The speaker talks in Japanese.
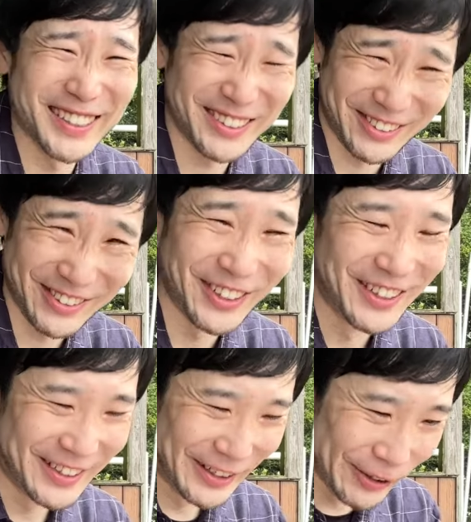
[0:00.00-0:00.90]
その、
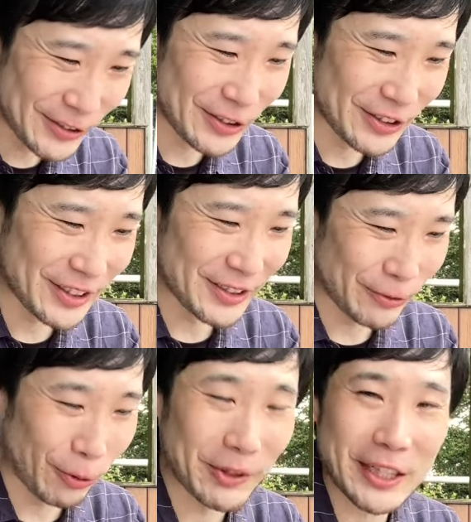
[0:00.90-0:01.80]
本当に
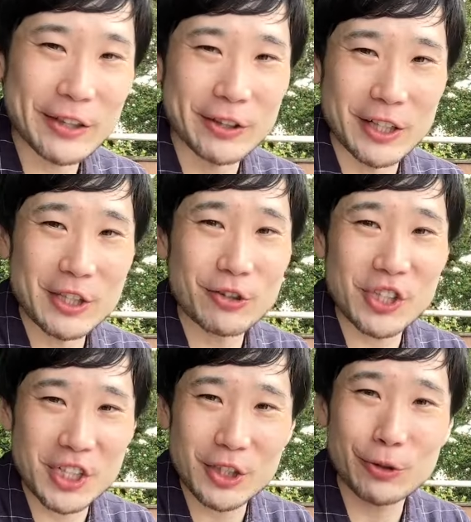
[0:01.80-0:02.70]
褒めたいぐらい、一緒に
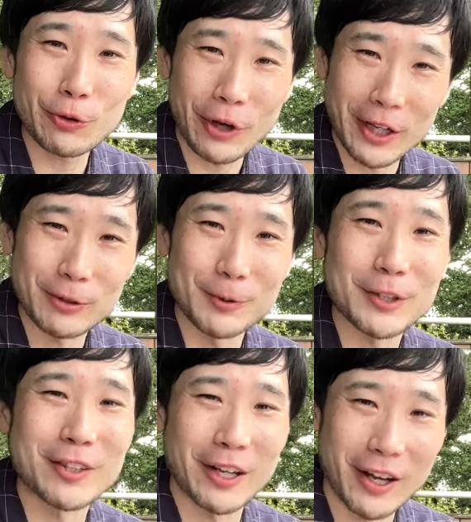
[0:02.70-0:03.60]
写真撮ろうかなと思った
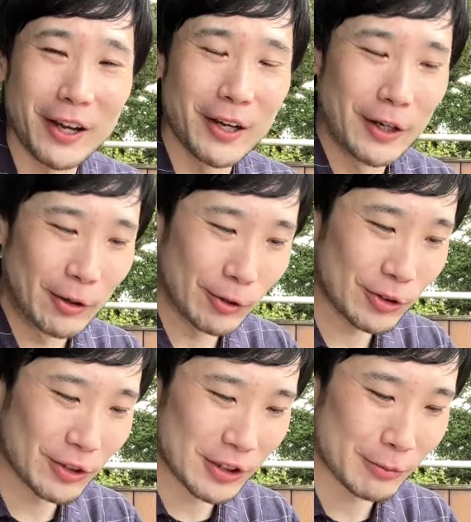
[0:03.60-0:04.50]
ぐらいね、本
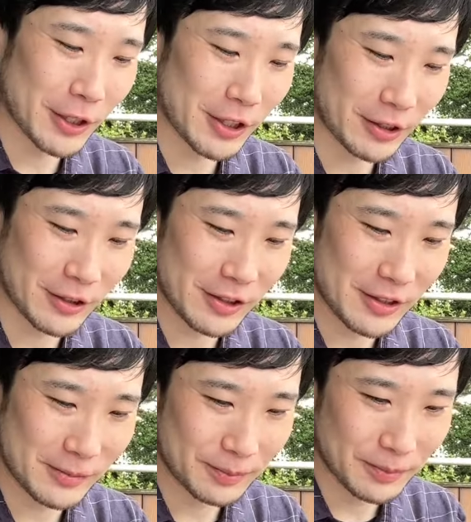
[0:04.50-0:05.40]
当に素晴らしかったで
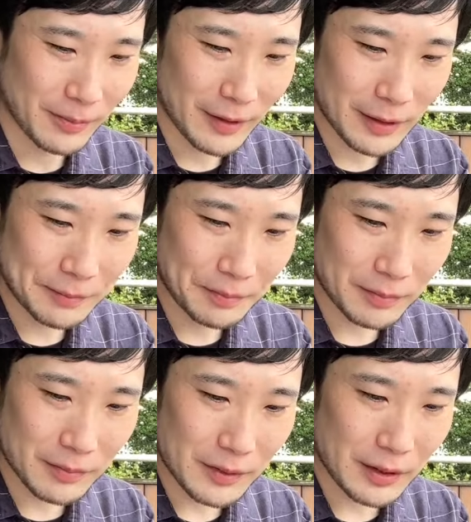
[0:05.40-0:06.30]
す。
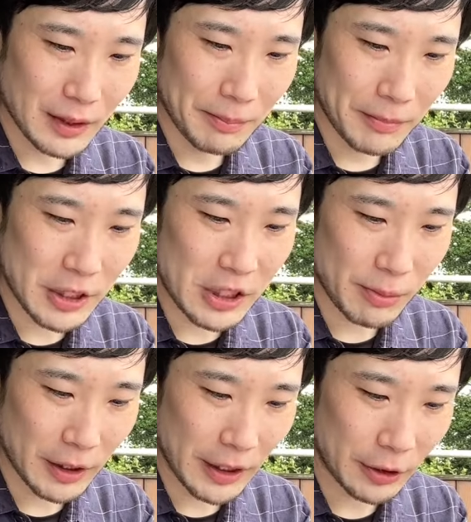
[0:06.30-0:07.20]
右
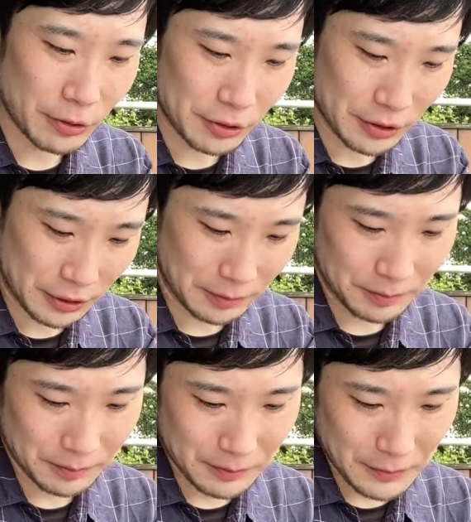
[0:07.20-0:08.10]
島大洞窟。
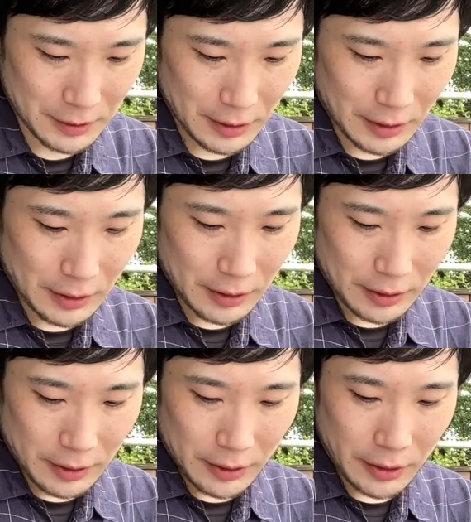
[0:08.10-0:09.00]

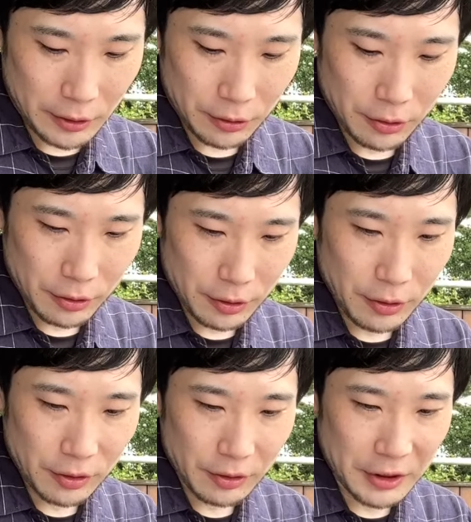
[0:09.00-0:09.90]
えっ
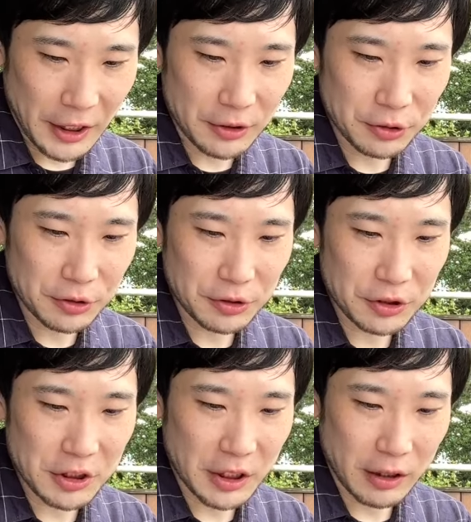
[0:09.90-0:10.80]
と、大洞窟
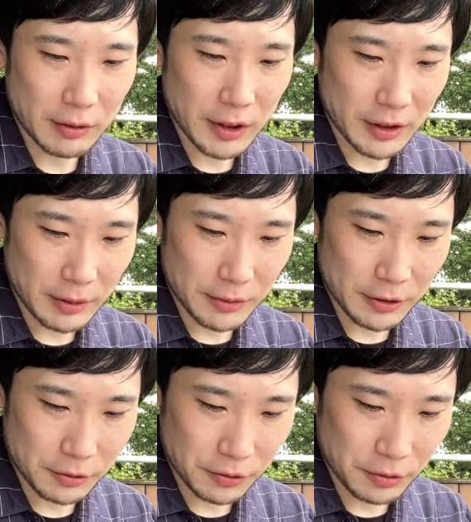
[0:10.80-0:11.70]
自体はね、あ
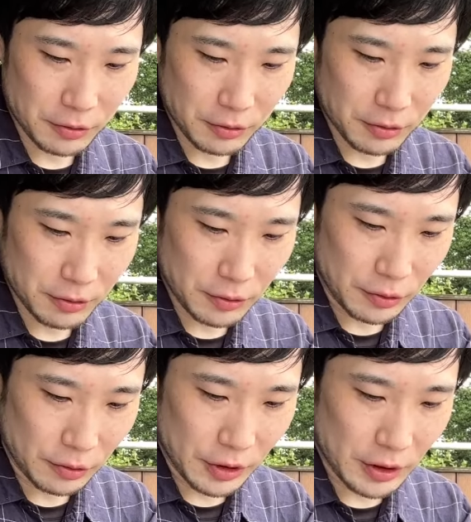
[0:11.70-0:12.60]
の
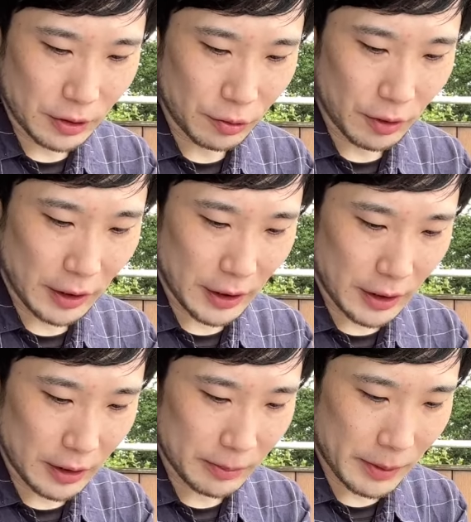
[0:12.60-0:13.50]
本当に動画
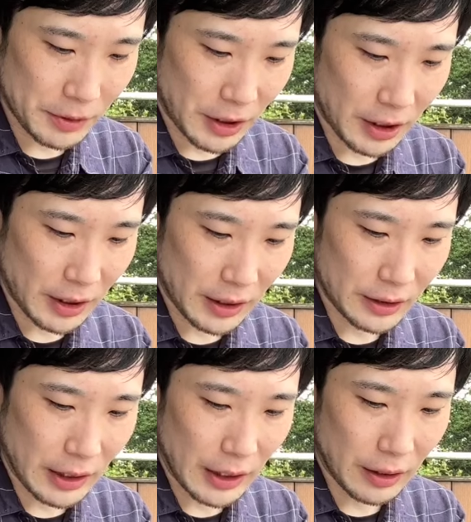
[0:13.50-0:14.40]
で、まあ、見ていただい
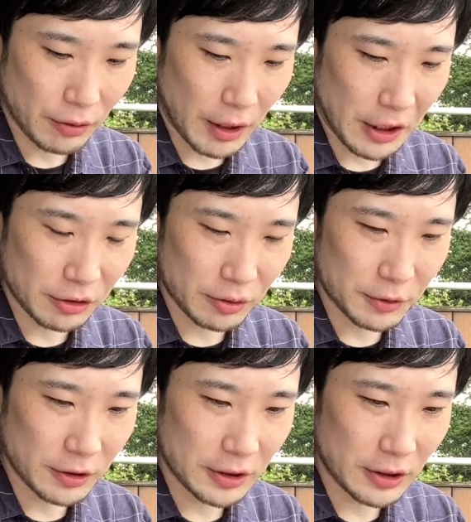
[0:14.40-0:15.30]
てわかると
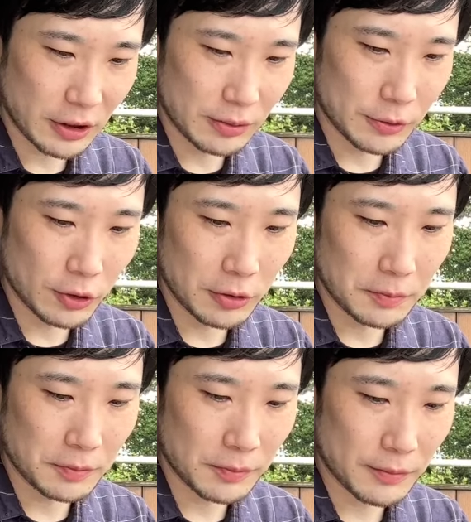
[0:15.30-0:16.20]
思うんですけれども、
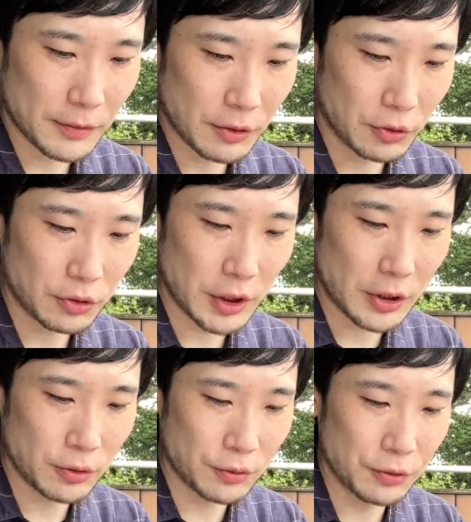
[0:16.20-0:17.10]
本当にあ
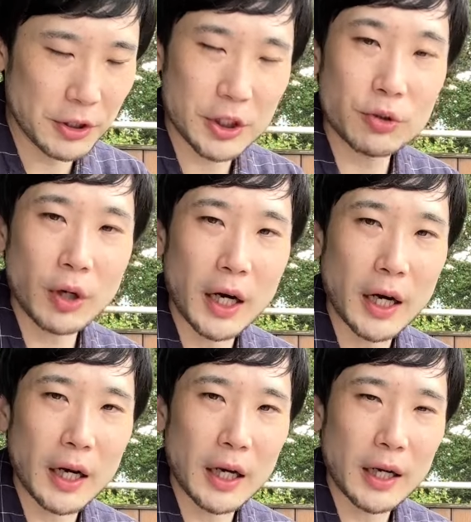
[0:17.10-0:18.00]
の雰囲気と
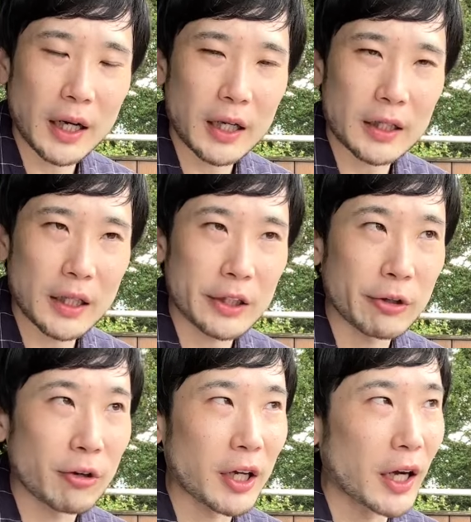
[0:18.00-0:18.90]
か、なんだ
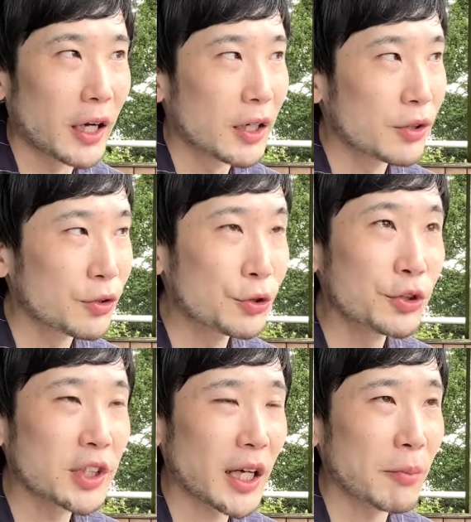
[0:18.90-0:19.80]
ろうな、
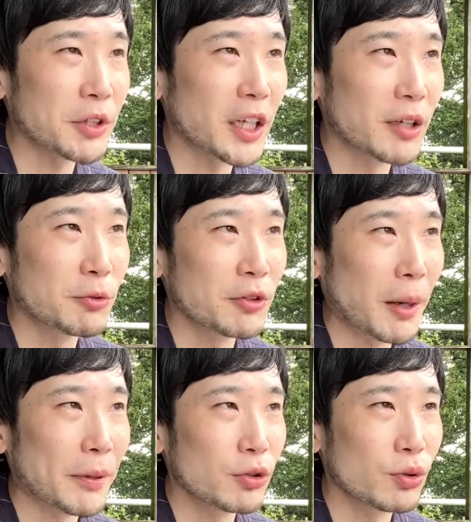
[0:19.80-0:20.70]
空気感みたいなものは
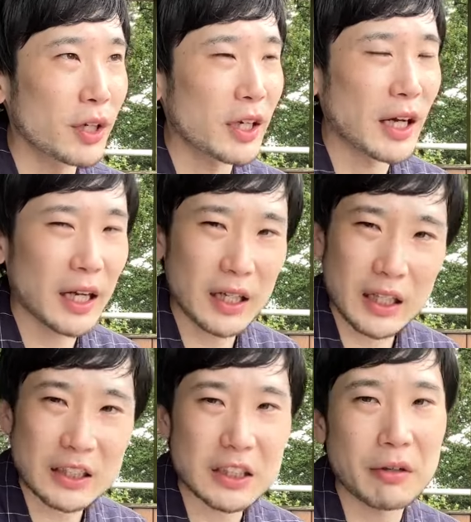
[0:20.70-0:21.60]
やっぱ動画でなかな
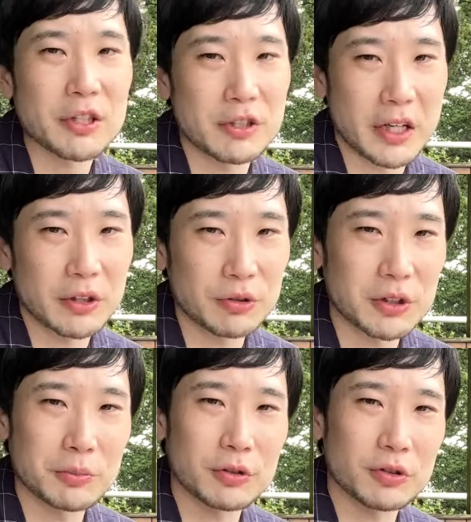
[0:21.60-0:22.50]
か伝わりづらい。特
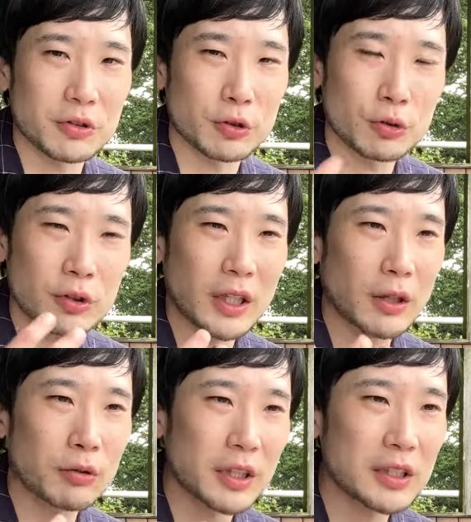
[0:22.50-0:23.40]
に僕その動
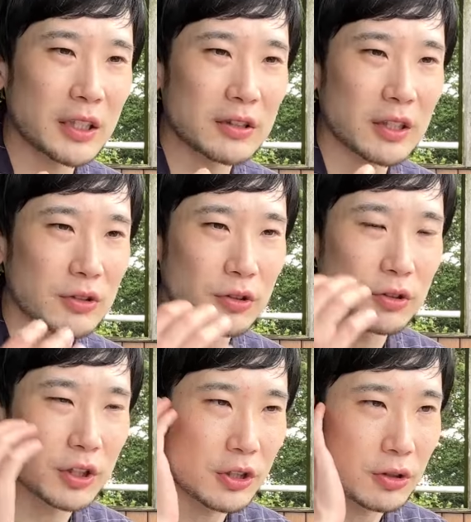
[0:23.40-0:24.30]
画をね、撮影す
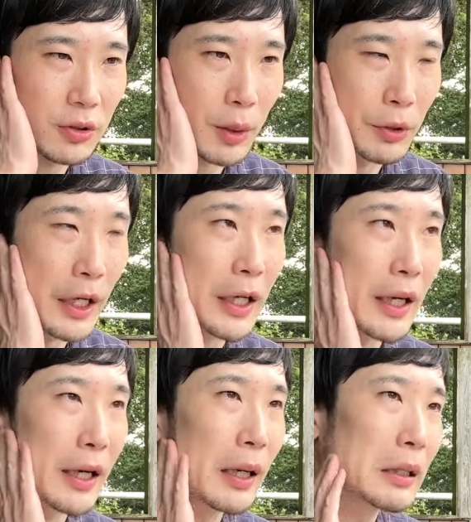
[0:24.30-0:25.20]
る技術とかもないか
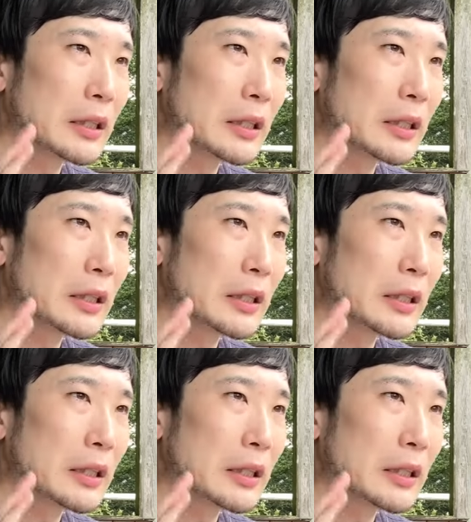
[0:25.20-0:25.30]
ら、